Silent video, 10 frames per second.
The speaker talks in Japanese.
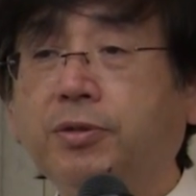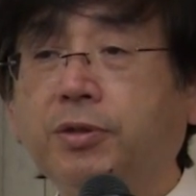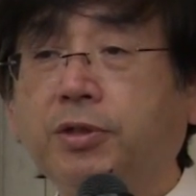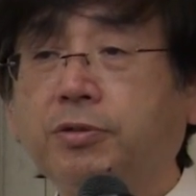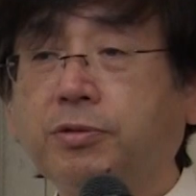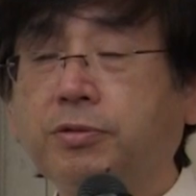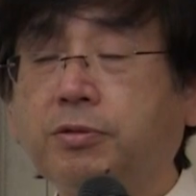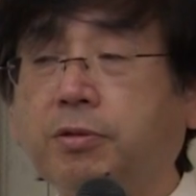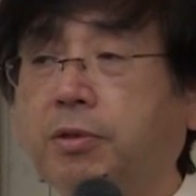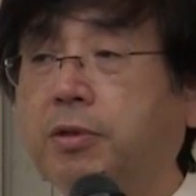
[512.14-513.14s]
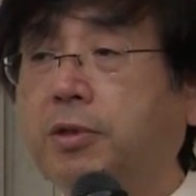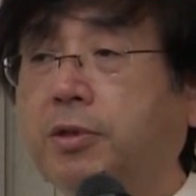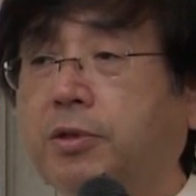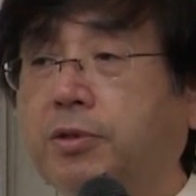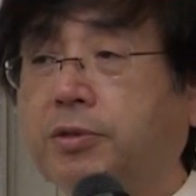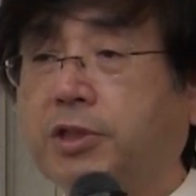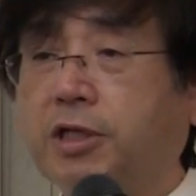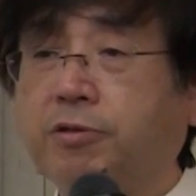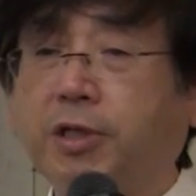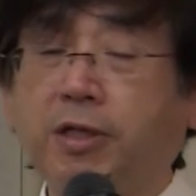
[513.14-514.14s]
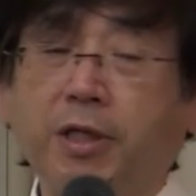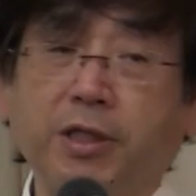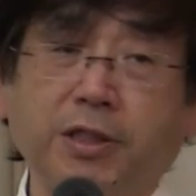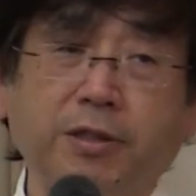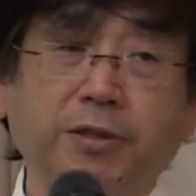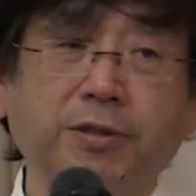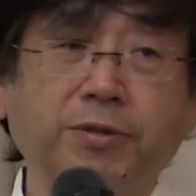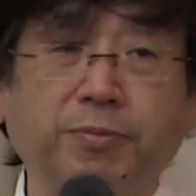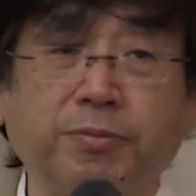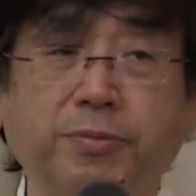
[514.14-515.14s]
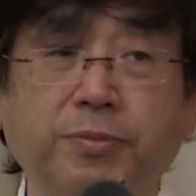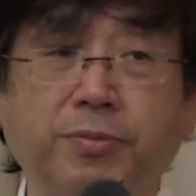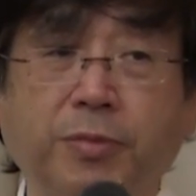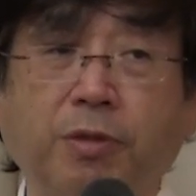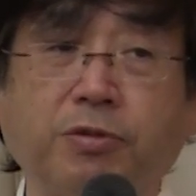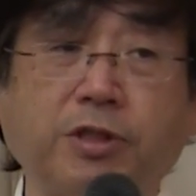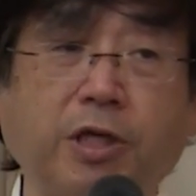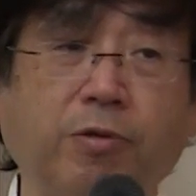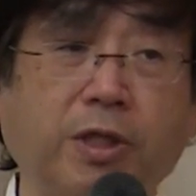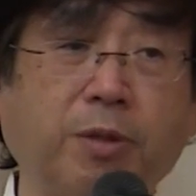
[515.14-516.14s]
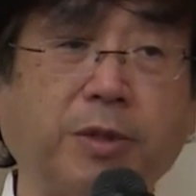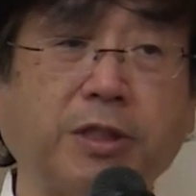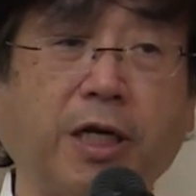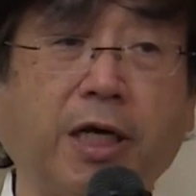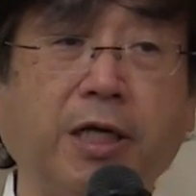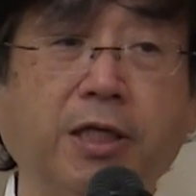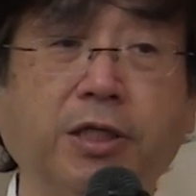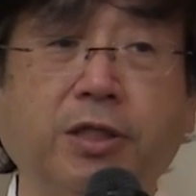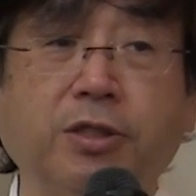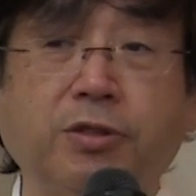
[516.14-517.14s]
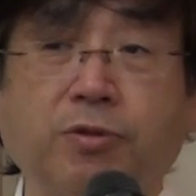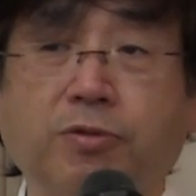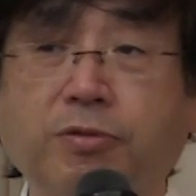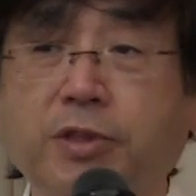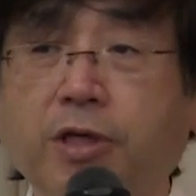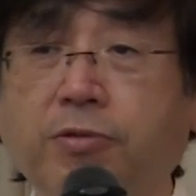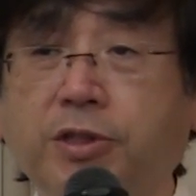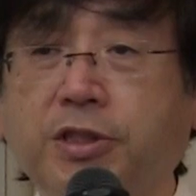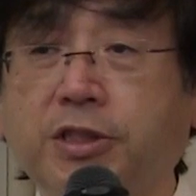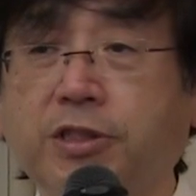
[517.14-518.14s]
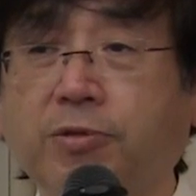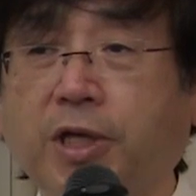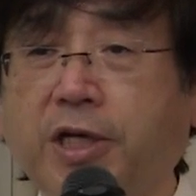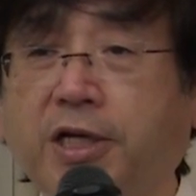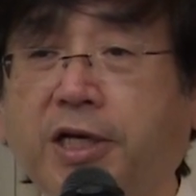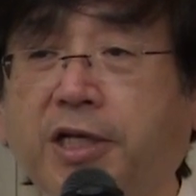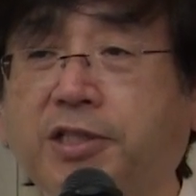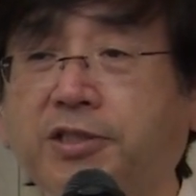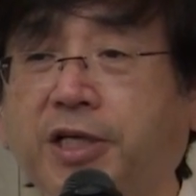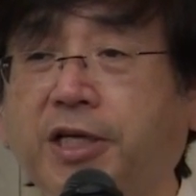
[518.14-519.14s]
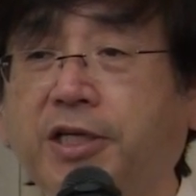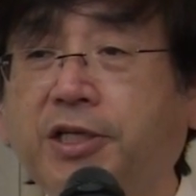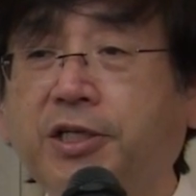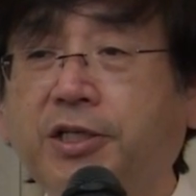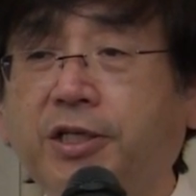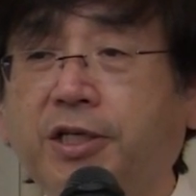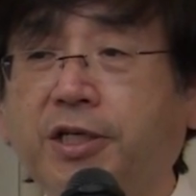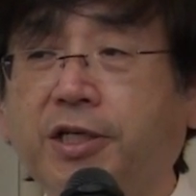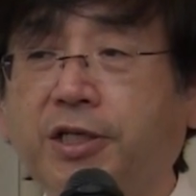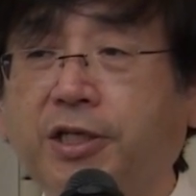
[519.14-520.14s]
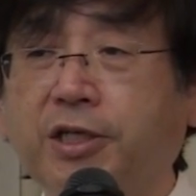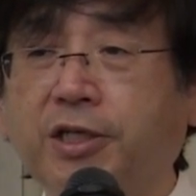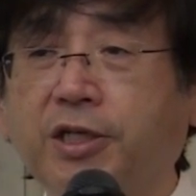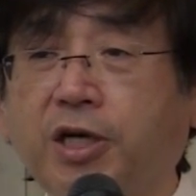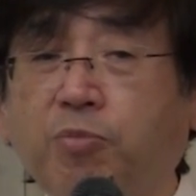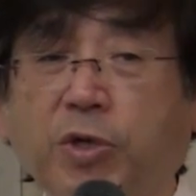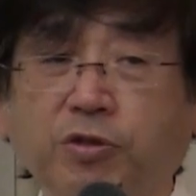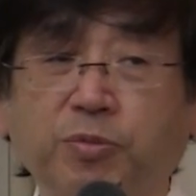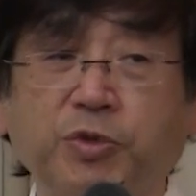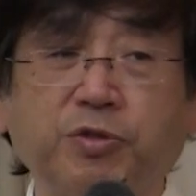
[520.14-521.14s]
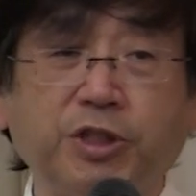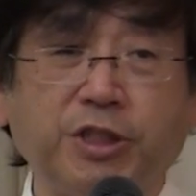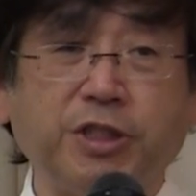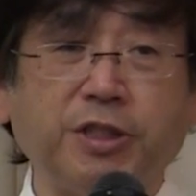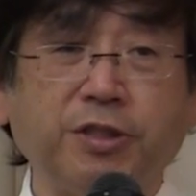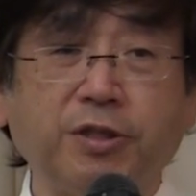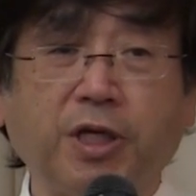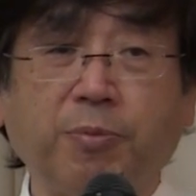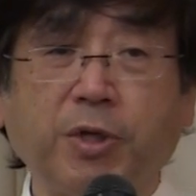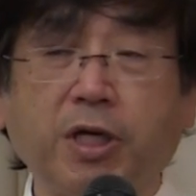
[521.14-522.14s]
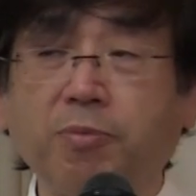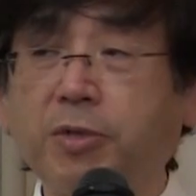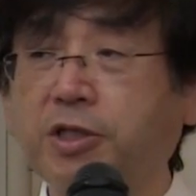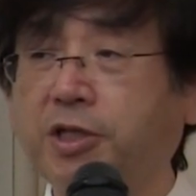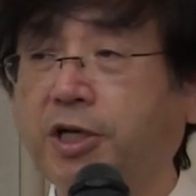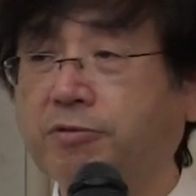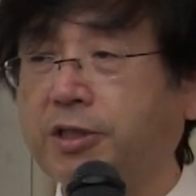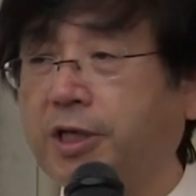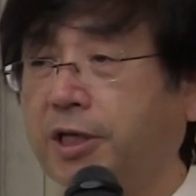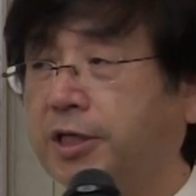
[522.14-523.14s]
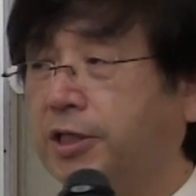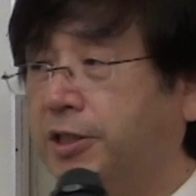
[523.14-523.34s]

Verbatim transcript: でそうするとさっき言ったような、まあ、副作用が出ますからその副作用にじっと耐えながらですね、えー、頑張る人もいるしでやっぱり頑張りきれなくて、